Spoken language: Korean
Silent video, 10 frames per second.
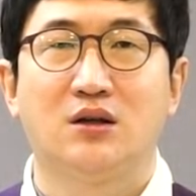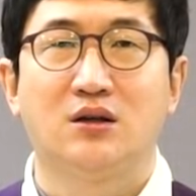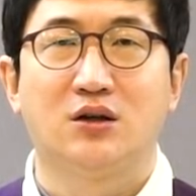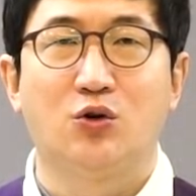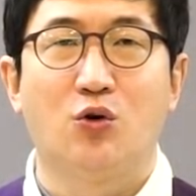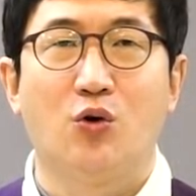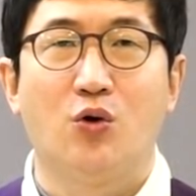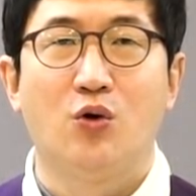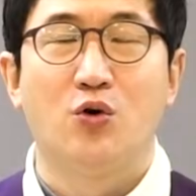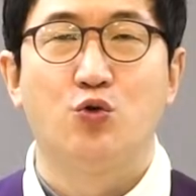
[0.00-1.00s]

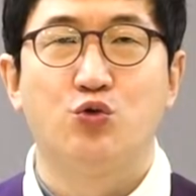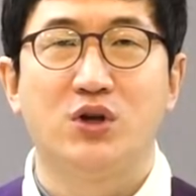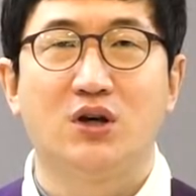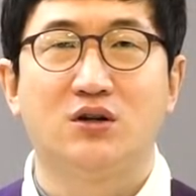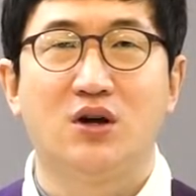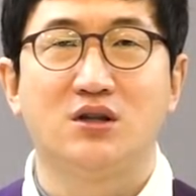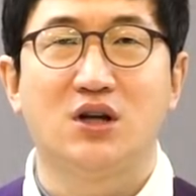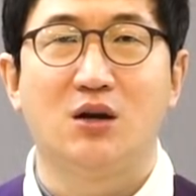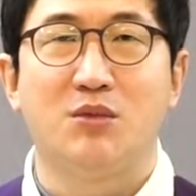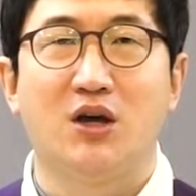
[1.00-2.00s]
그리고 우리의 그러한
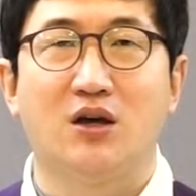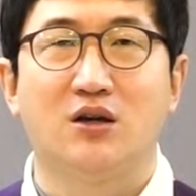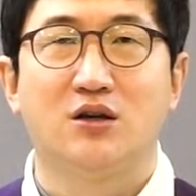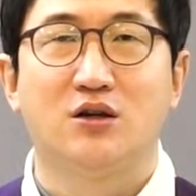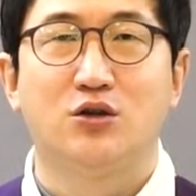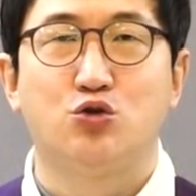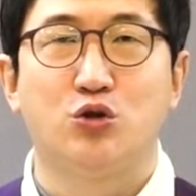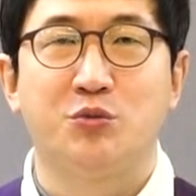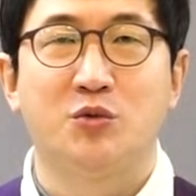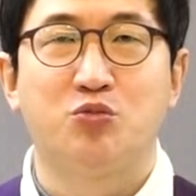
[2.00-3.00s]
삶에
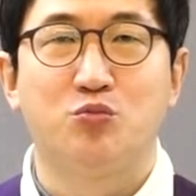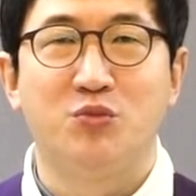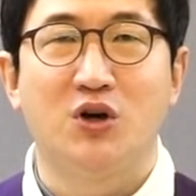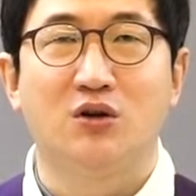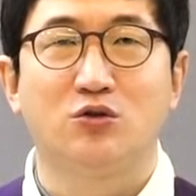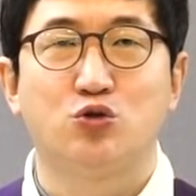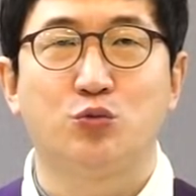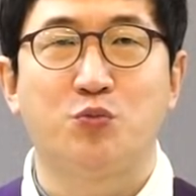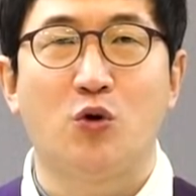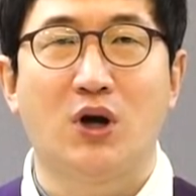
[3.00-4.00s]
주님은 분명
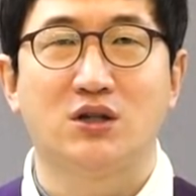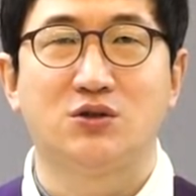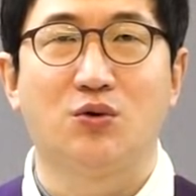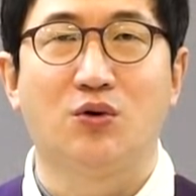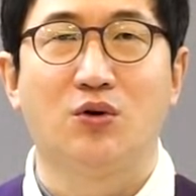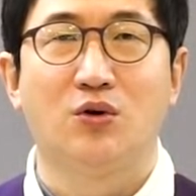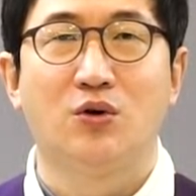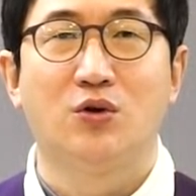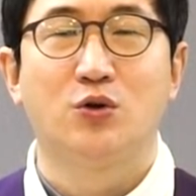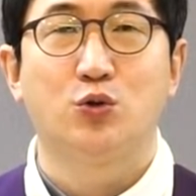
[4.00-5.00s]
축복하시고
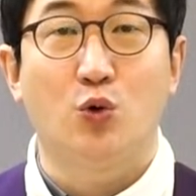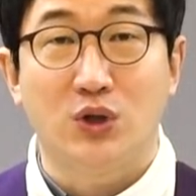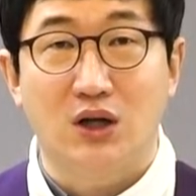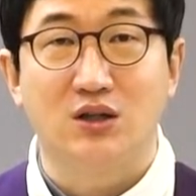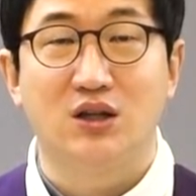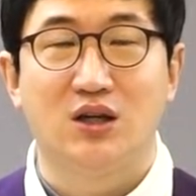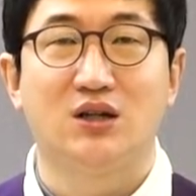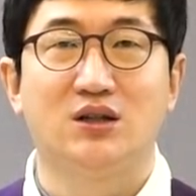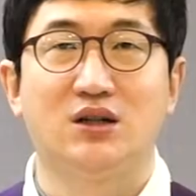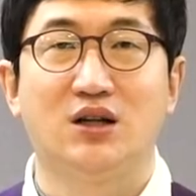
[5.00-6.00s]
또 다른
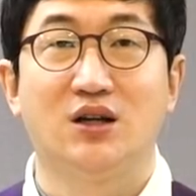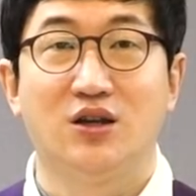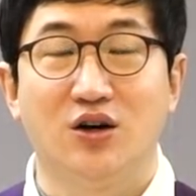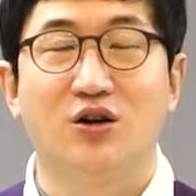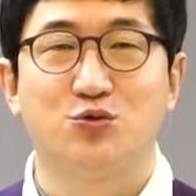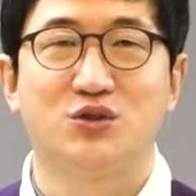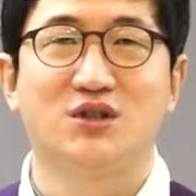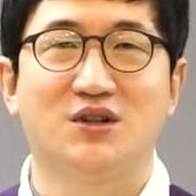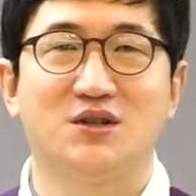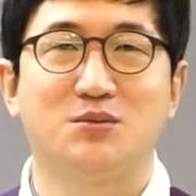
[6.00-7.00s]
길을 열어주실
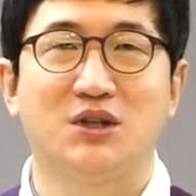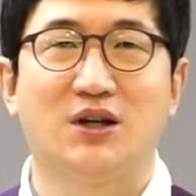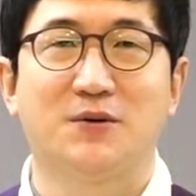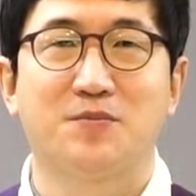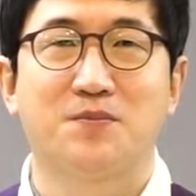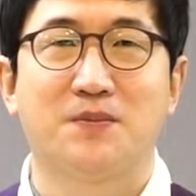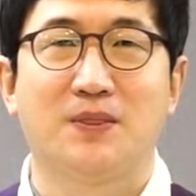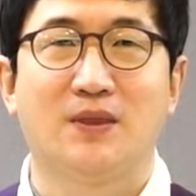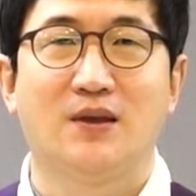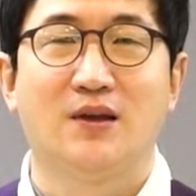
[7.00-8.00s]
것입니다.
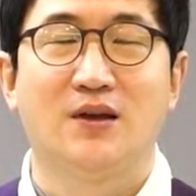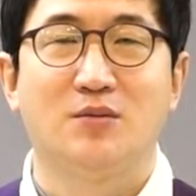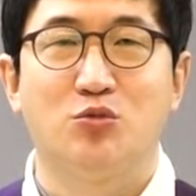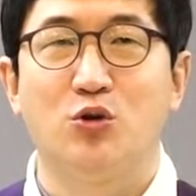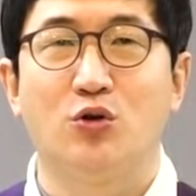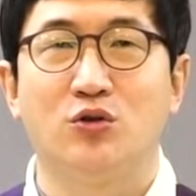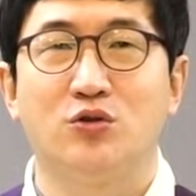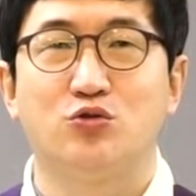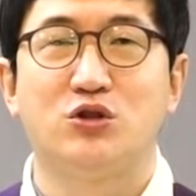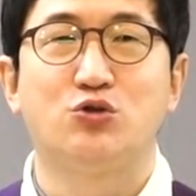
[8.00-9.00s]

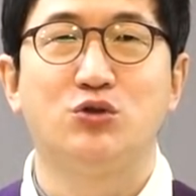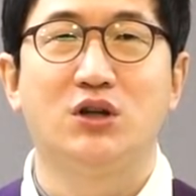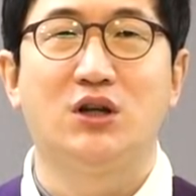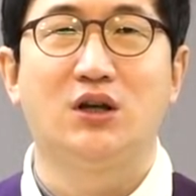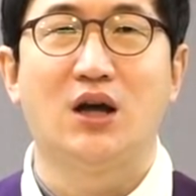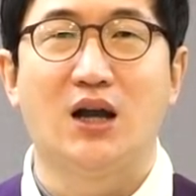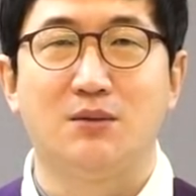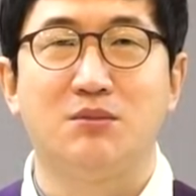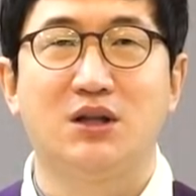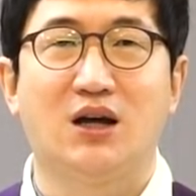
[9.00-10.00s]
물론 쉬운 일이
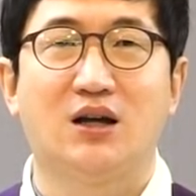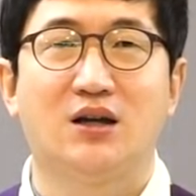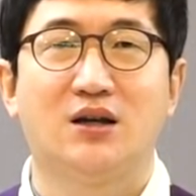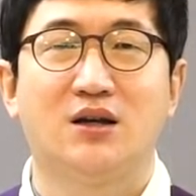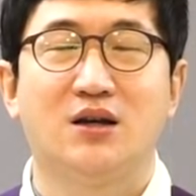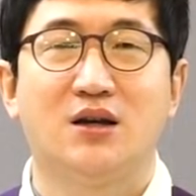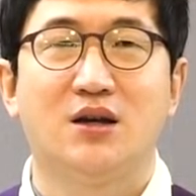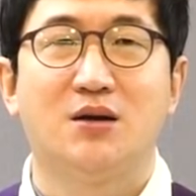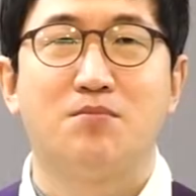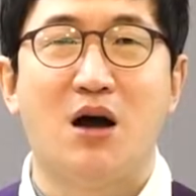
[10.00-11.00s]
아닙니다.
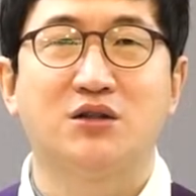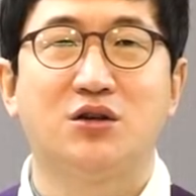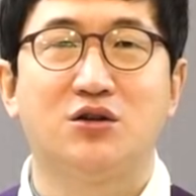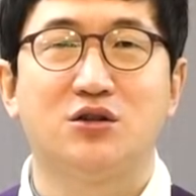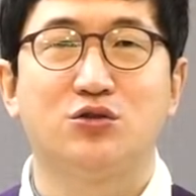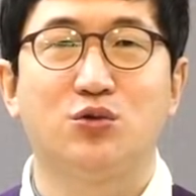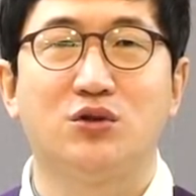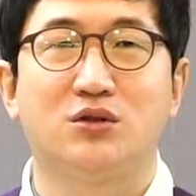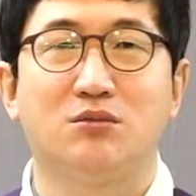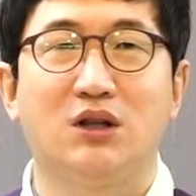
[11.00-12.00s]
망설여질 수도
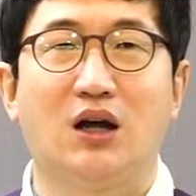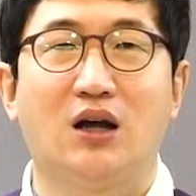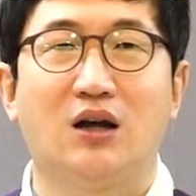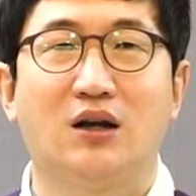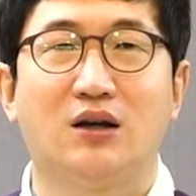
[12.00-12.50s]
있습니다.